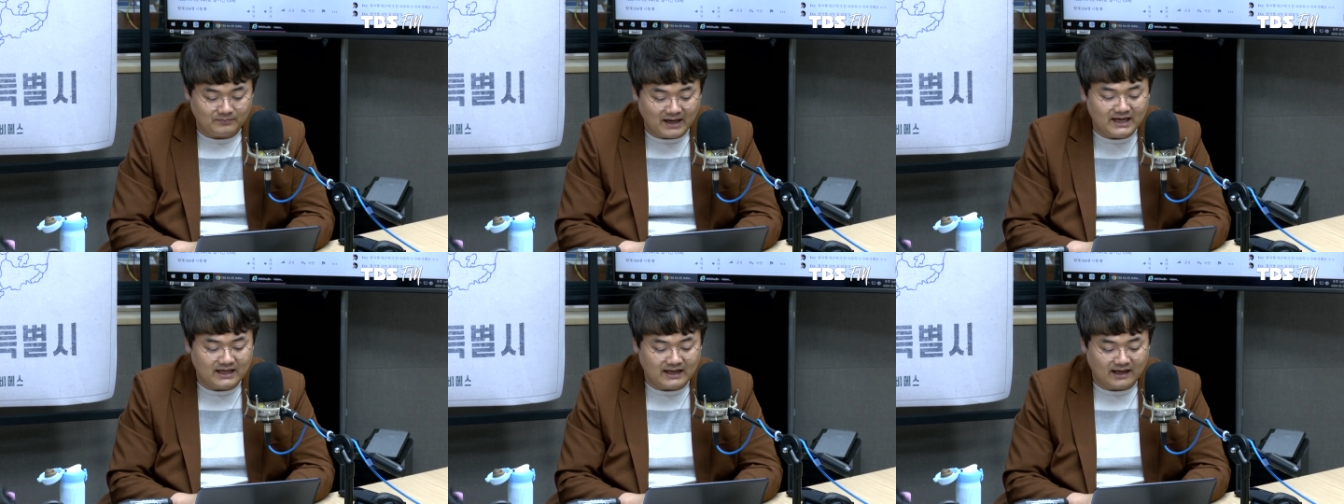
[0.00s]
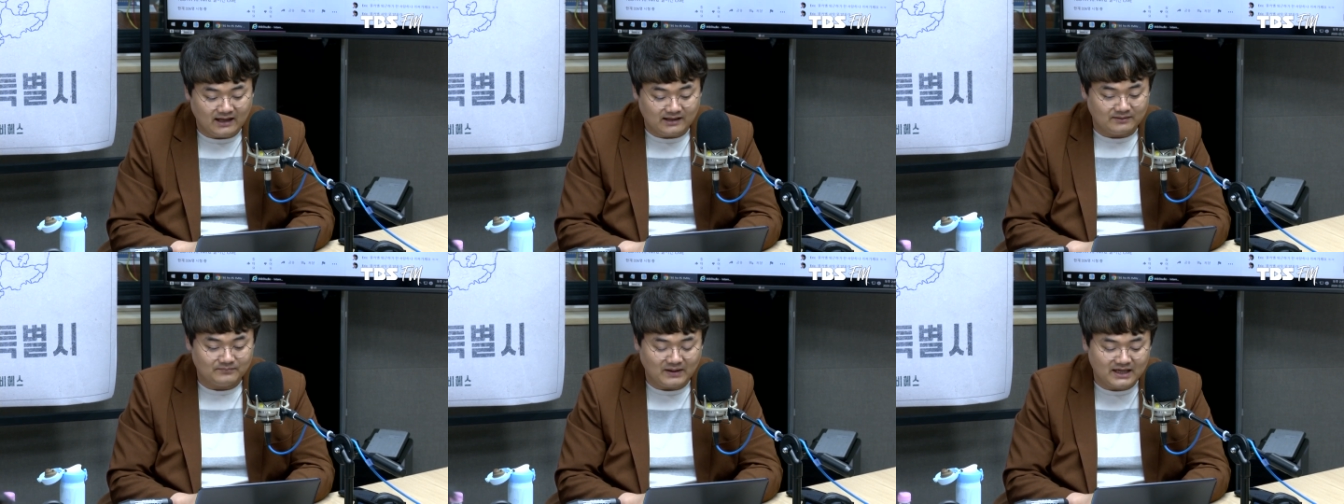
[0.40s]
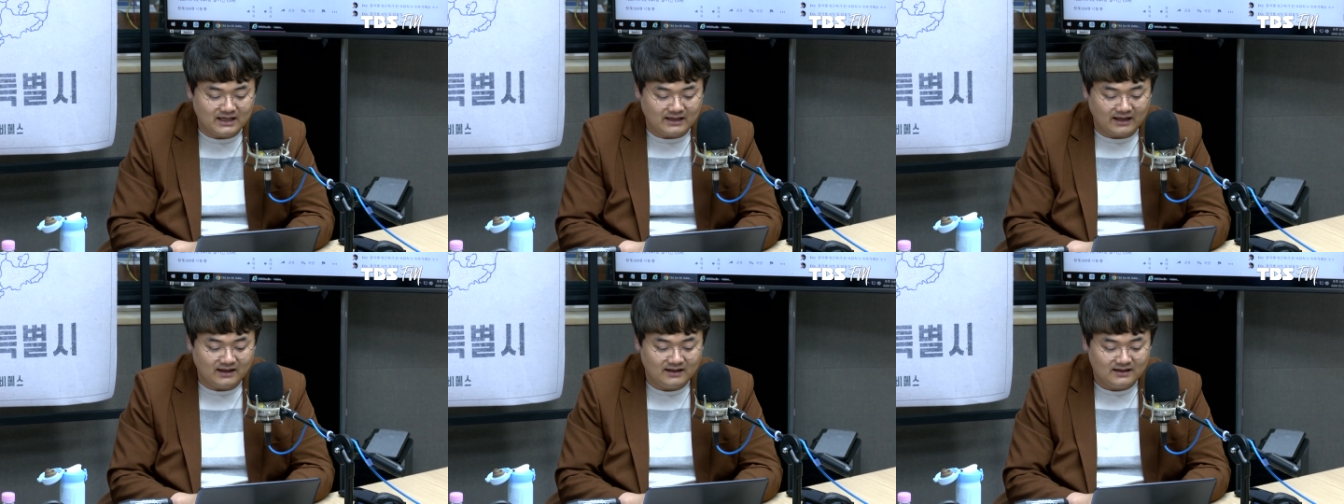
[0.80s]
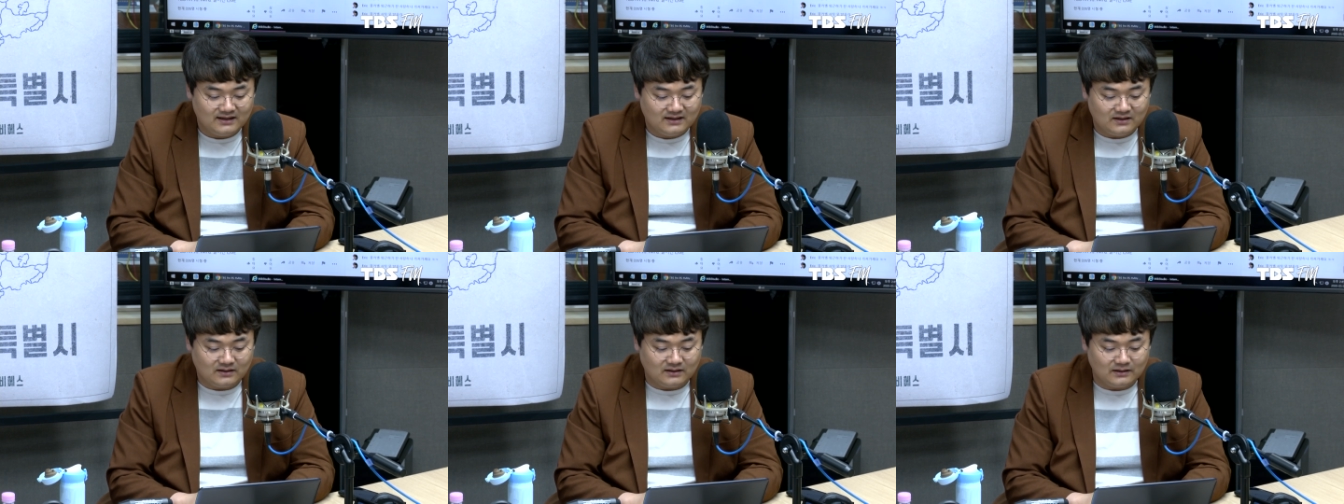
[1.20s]
팔일에 아니 팔일에
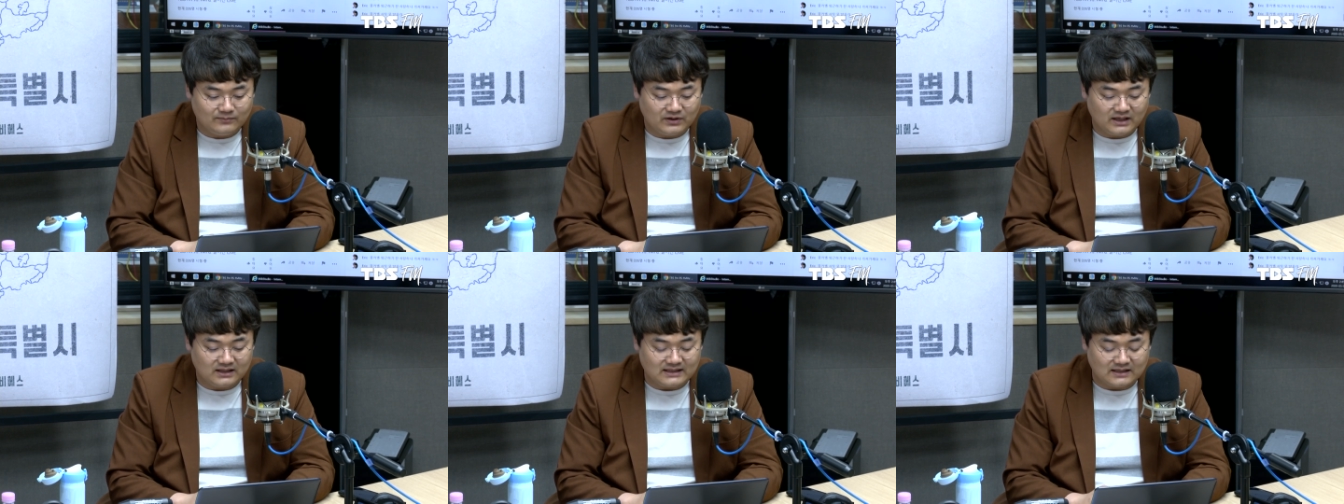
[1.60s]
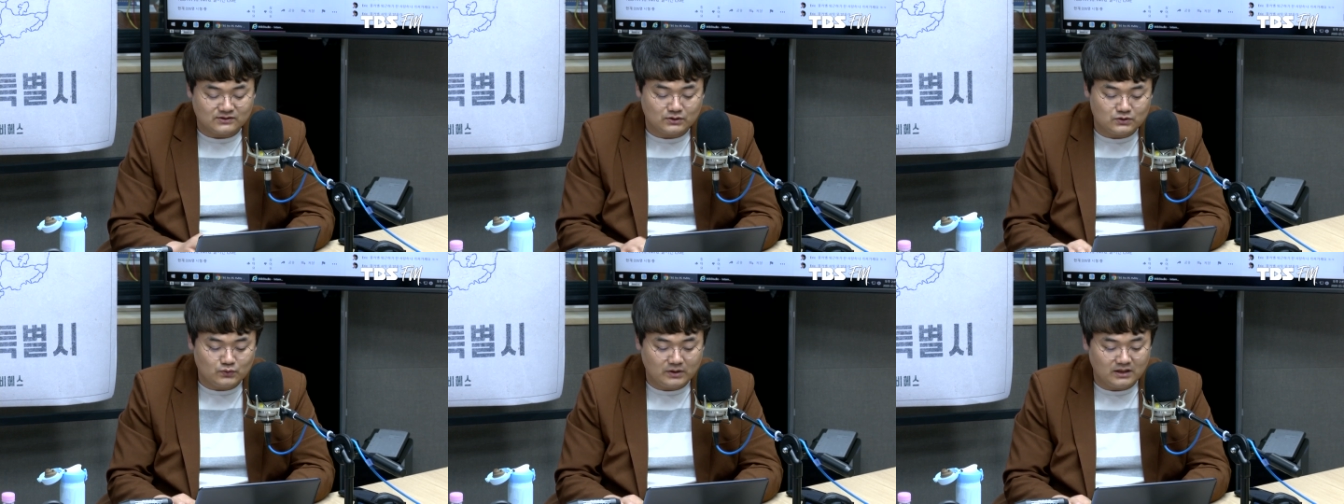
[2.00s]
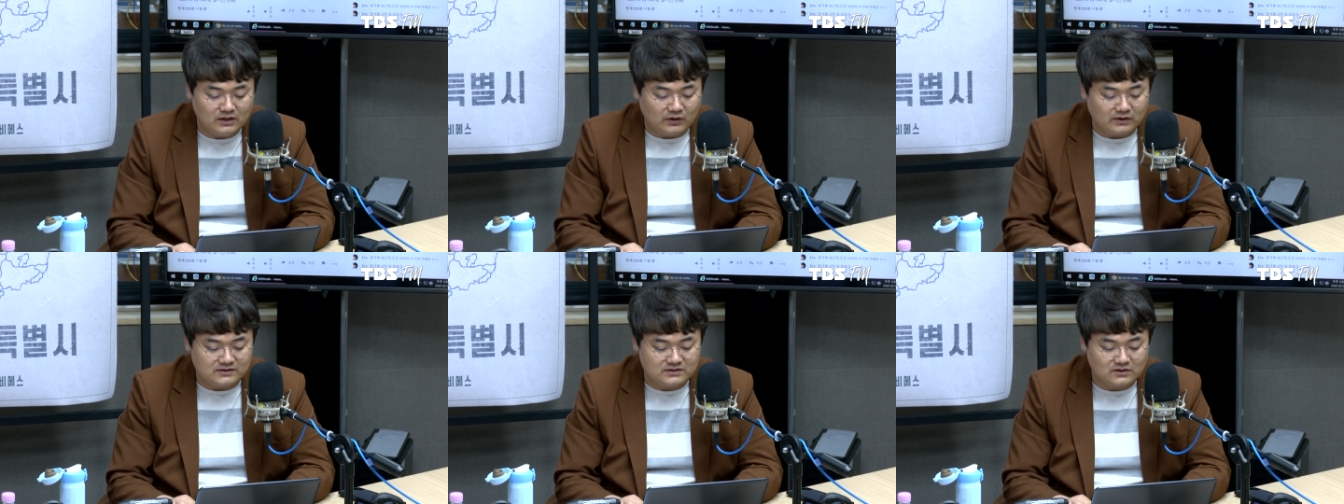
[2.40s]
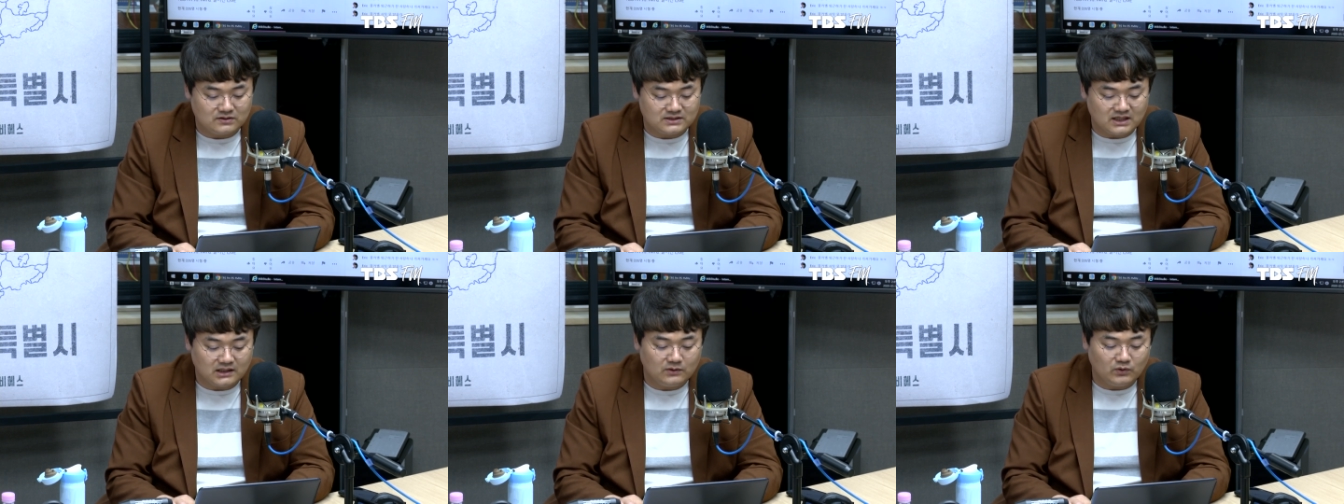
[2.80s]
어, 이번에 당선인 총회를 열어서
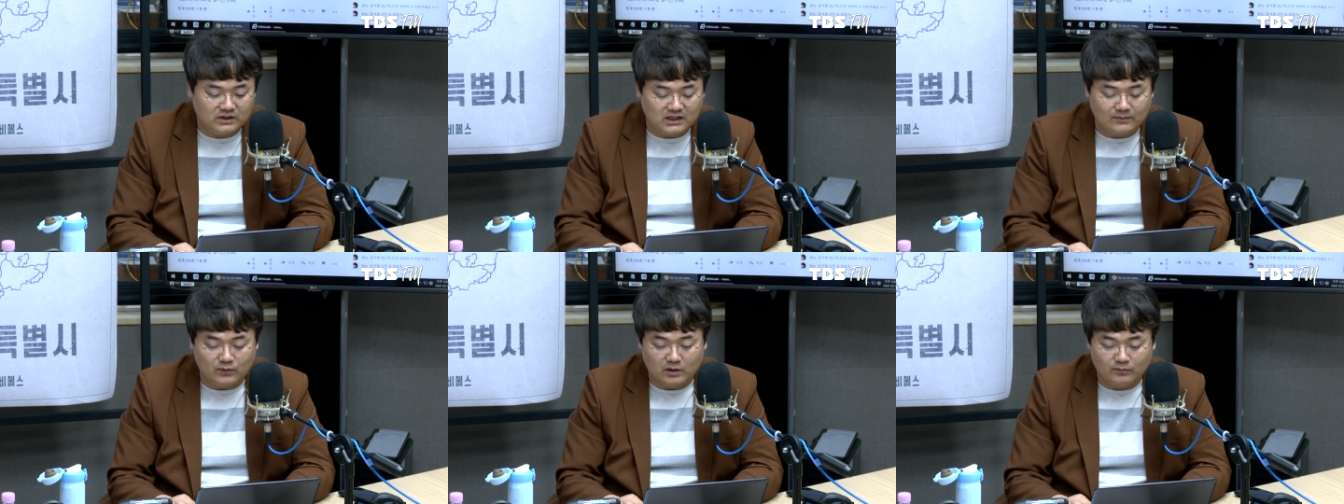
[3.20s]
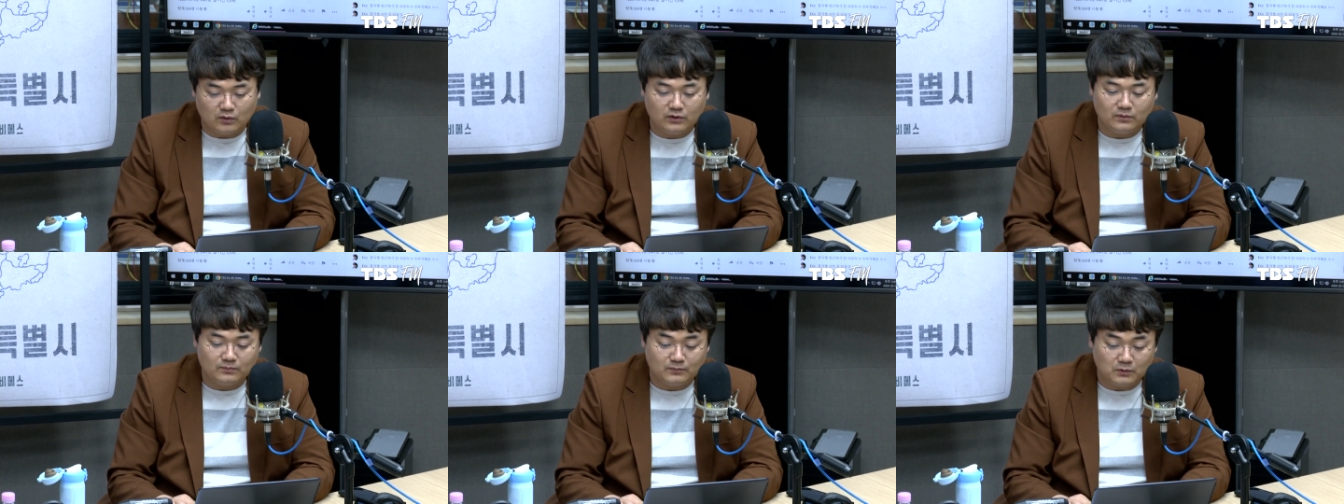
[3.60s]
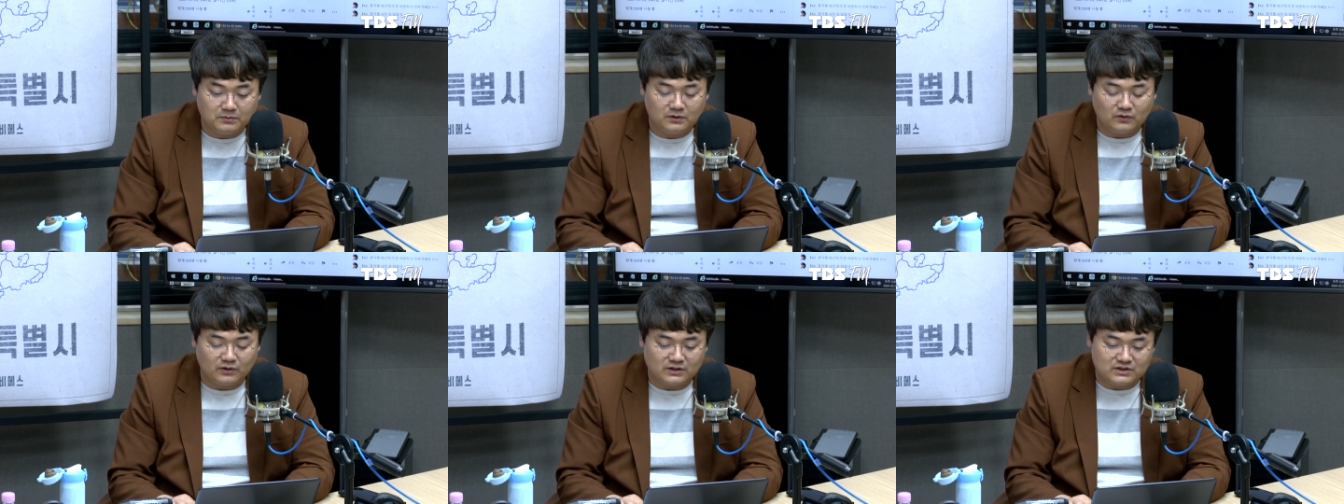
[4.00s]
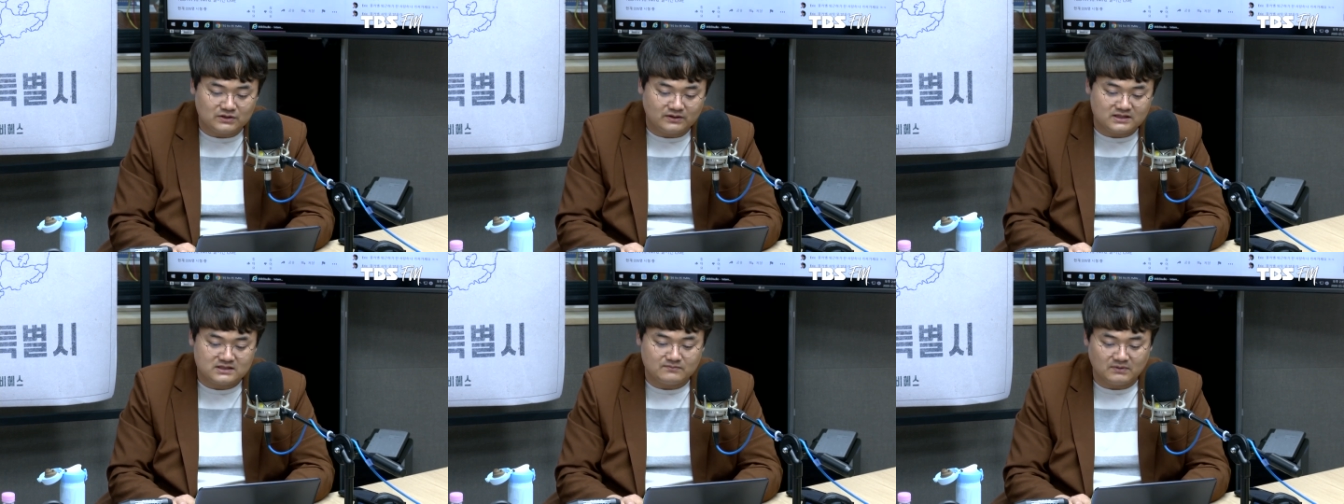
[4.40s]
차기 원내대표를 뽑기, 뽑기로 그래,
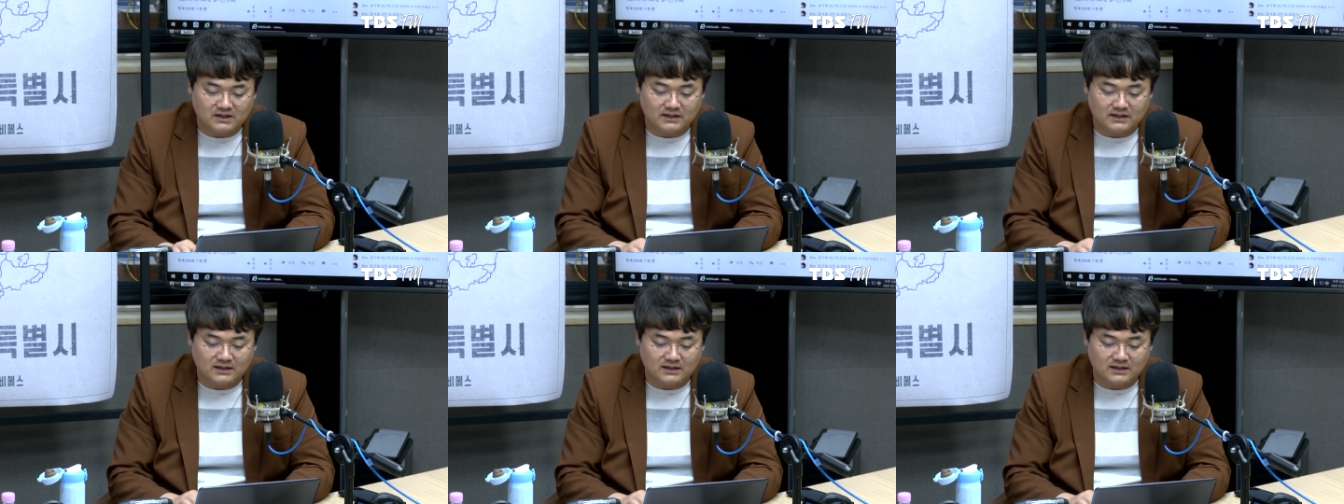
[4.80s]
결정을 했습니다.